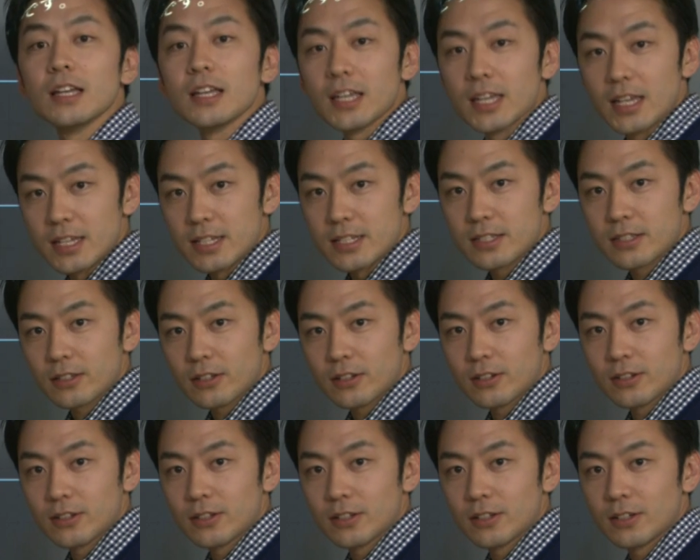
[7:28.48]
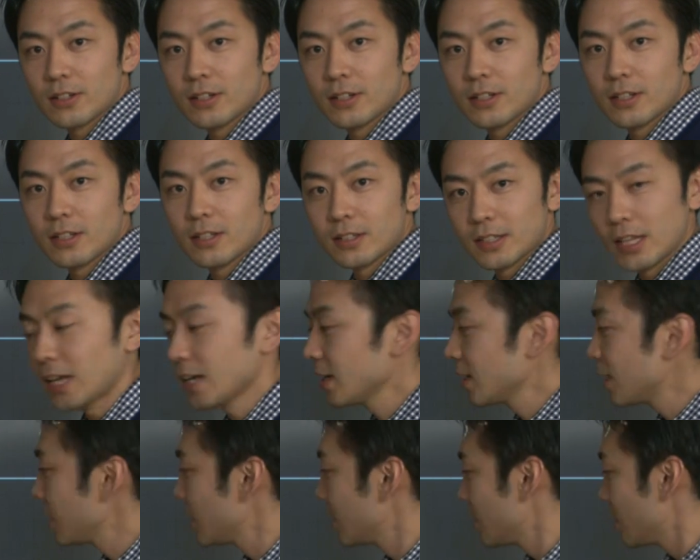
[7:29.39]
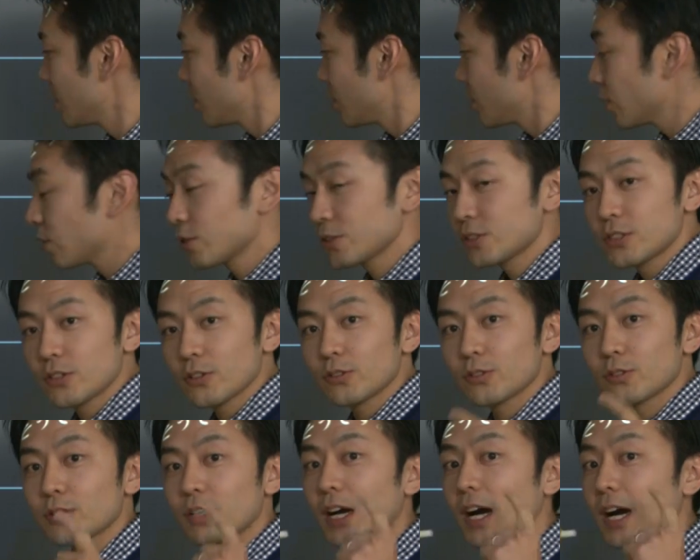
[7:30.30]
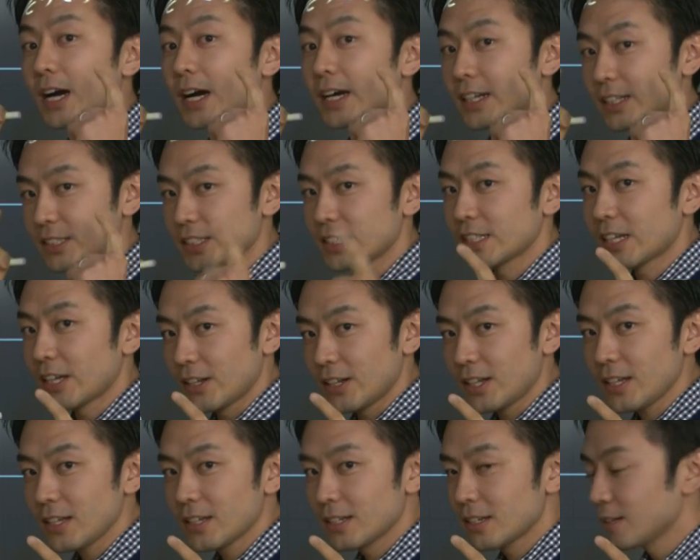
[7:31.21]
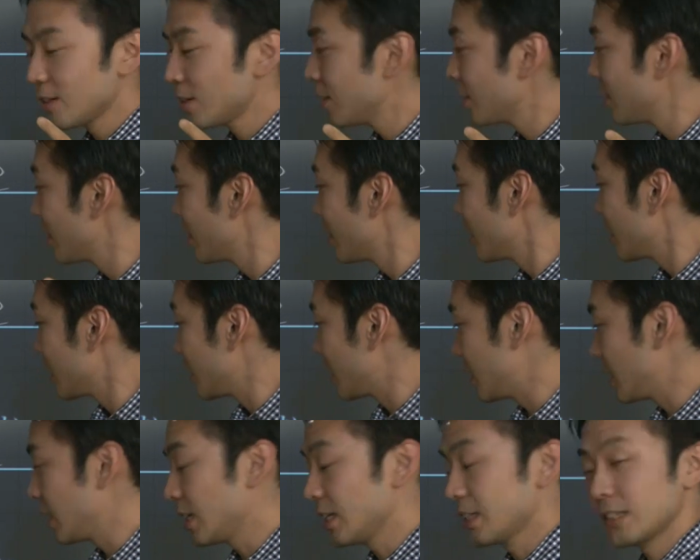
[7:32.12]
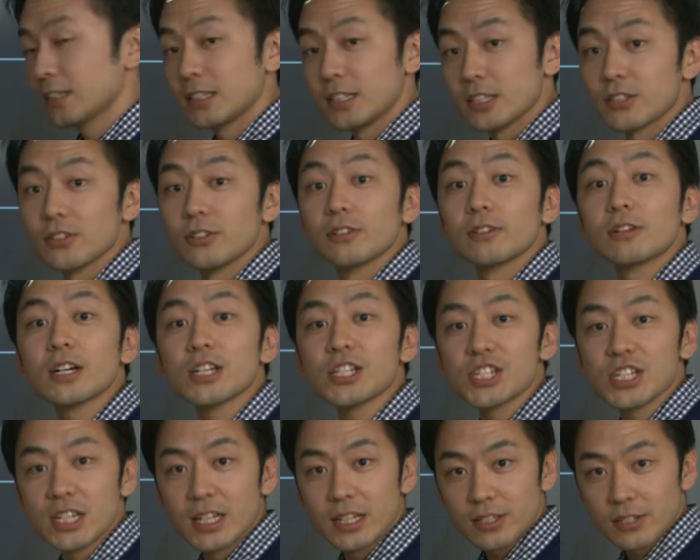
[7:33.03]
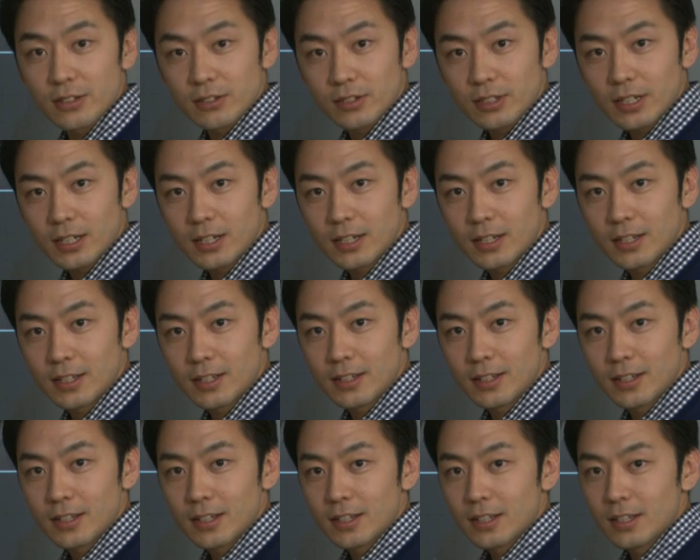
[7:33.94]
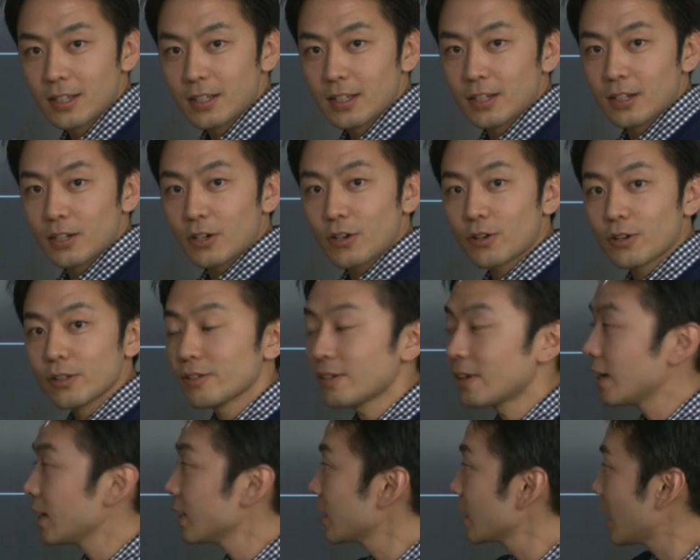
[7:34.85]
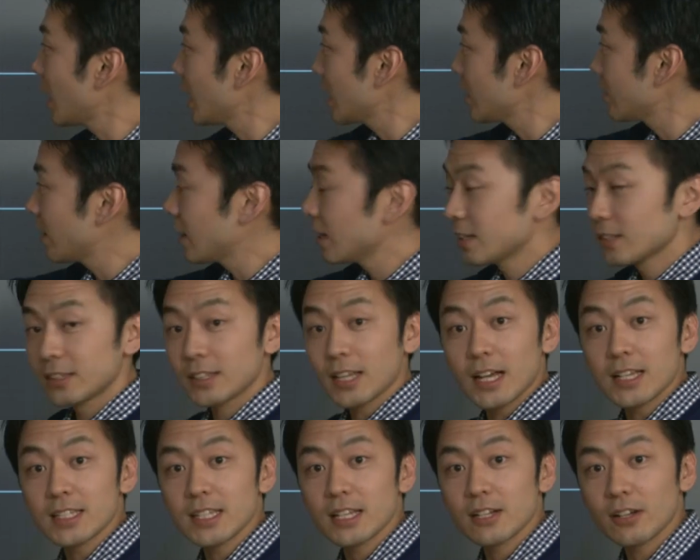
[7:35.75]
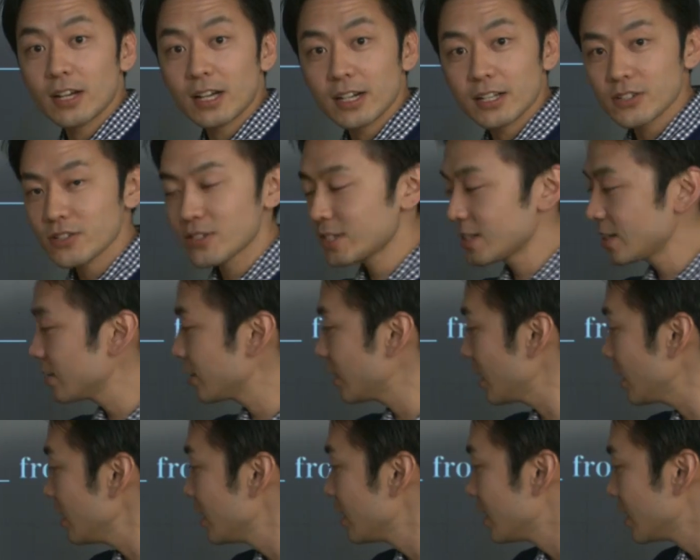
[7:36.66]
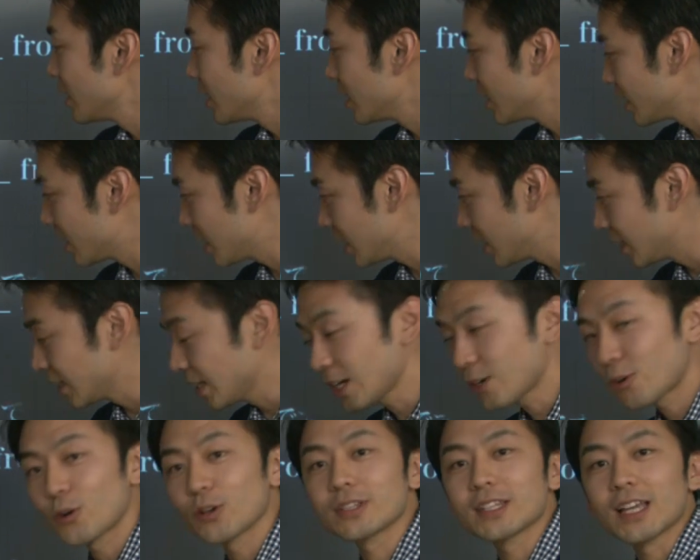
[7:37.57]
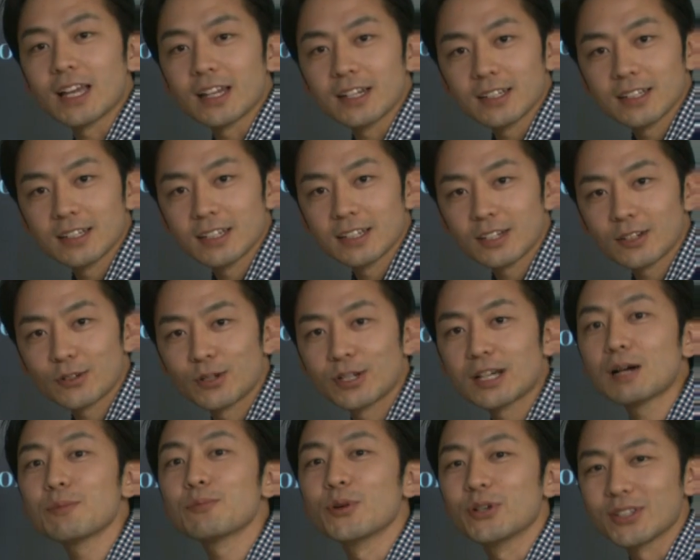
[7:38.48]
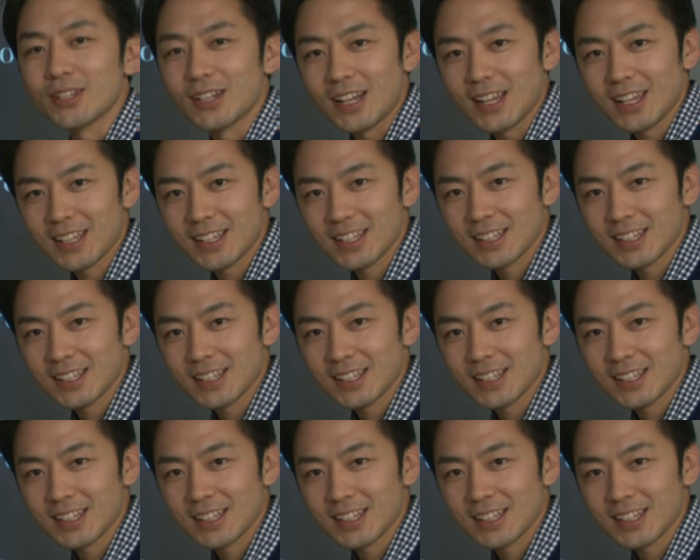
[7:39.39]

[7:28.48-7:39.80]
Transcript: is と。ね、これちょっと考えなくちゃいけないよね。he にするのか she にするのか。ここでは彼は男性の話をしてるから、he で答える。これがポイントね。